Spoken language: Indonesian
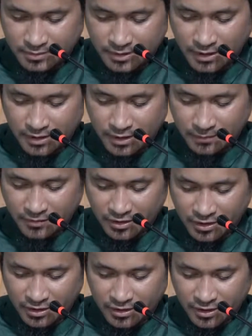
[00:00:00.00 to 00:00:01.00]
dalam
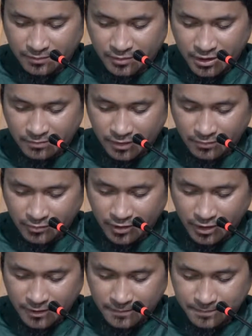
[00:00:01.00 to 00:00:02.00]
keadaan beriman
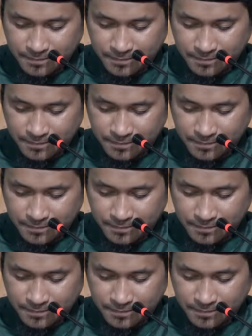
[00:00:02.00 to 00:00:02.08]
pula.